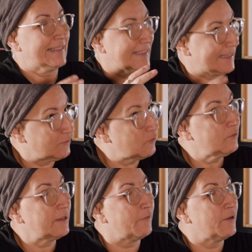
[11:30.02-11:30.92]
C'est
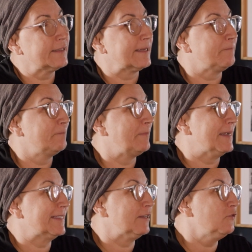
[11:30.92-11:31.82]
dur d'avoir cette
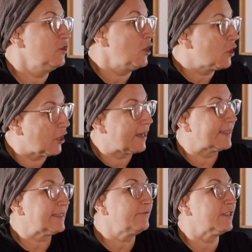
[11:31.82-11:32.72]
pensée-là
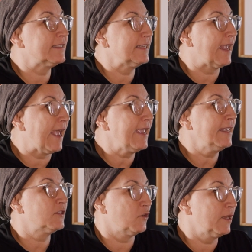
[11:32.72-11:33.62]
collective de dire, hey,
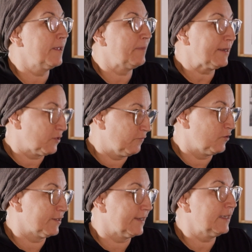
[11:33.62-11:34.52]
j'ai un impact sur le
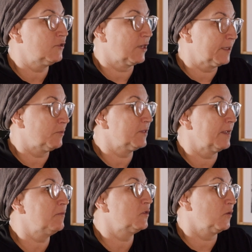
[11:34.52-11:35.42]
voisin, je suis
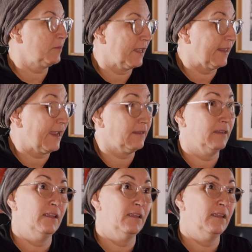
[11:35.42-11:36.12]
responsable de son bien-être.